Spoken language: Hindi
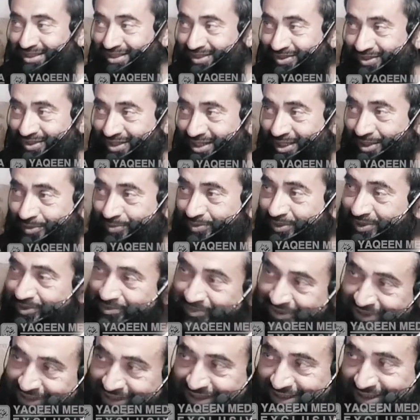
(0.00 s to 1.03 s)
और आप पग
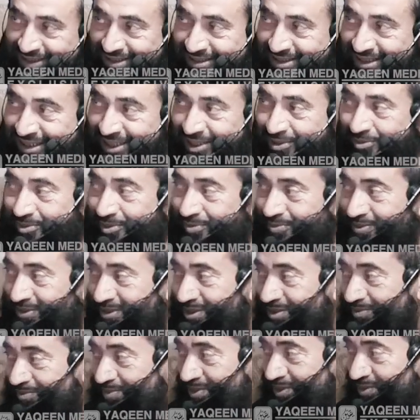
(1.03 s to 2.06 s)
मैंने कहा इंशाल्लाह मैं
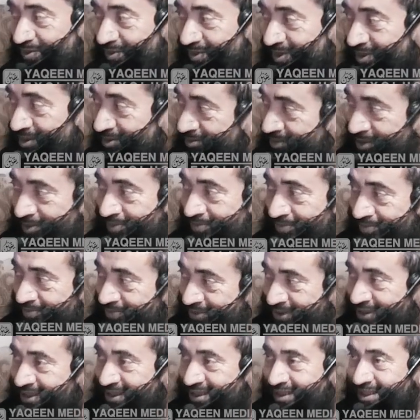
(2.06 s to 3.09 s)
पगड़ी पहनूंगा मैं
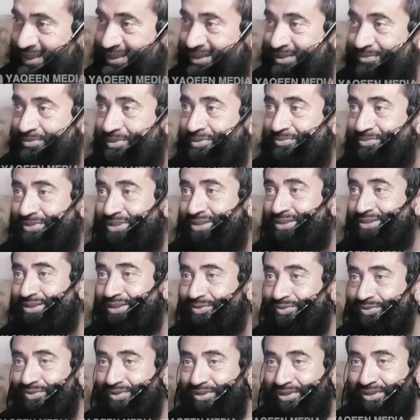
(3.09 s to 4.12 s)
पगड़ी का अहतमाम करता
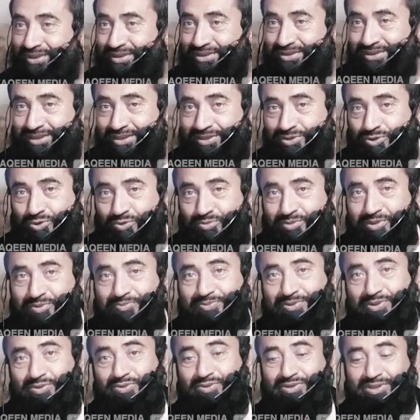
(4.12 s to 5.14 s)
हूँ जलसों में
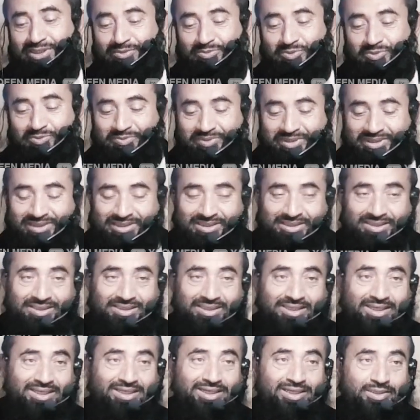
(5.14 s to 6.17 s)
प्रोग्रामों में
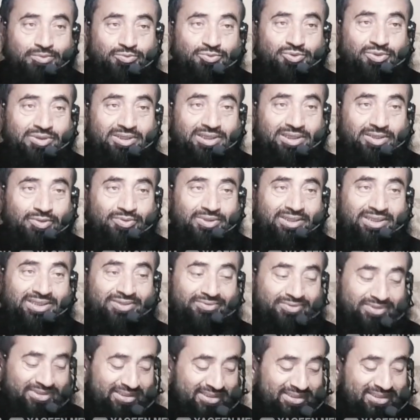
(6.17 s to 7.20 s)
अल्हम्दुलिल्लाह उन्हीं
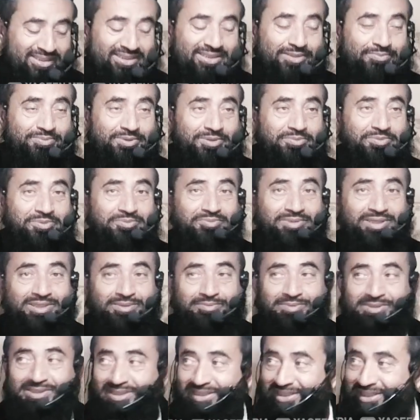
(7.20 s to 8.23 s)
की वजह से कपड़े भी मेरे
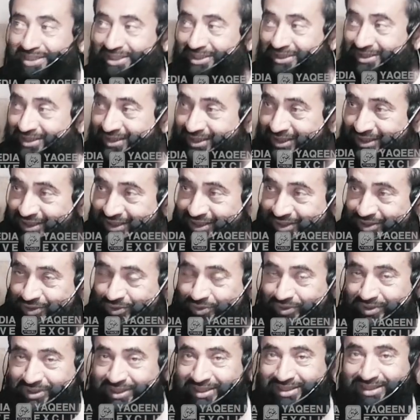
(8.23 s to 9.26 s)
बदल गए
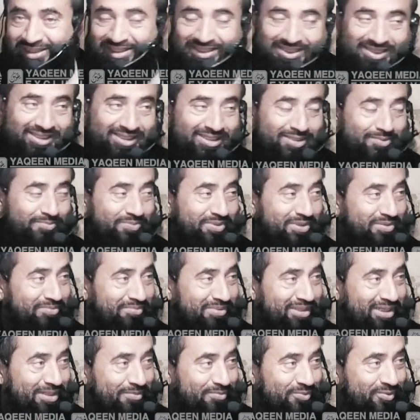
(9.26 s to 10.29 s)
तो कहने लगे कि फिर
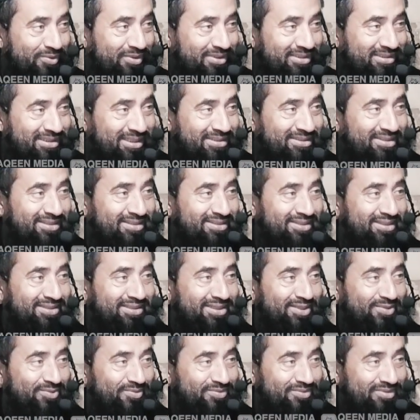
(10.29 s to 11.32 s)
मैं आपको इजाज़त
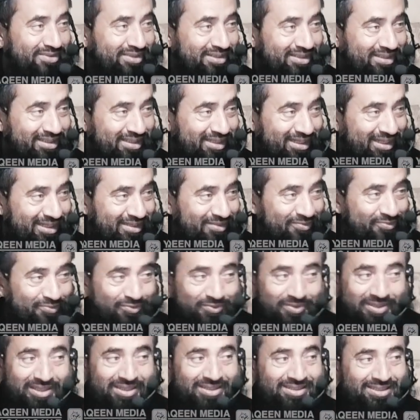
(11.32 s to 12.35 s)
देता हूँ
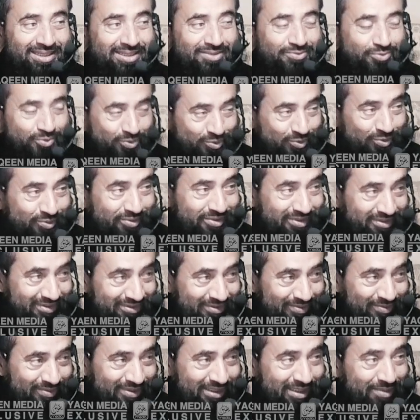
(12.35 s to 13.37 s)
अनफुलान यानी वो ख़ुद
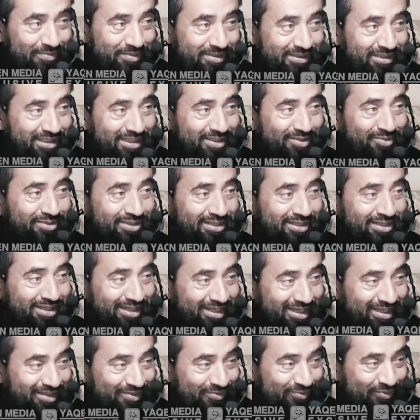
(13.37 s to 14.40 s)
नहीं बता रहा हूँ
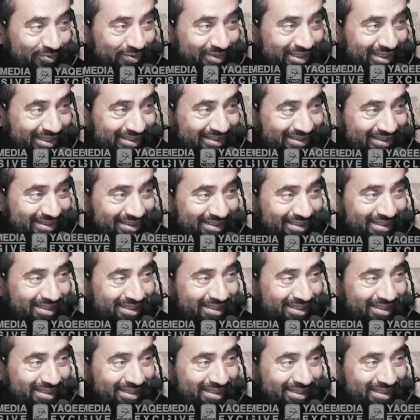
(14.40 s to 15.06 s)
अनफुलान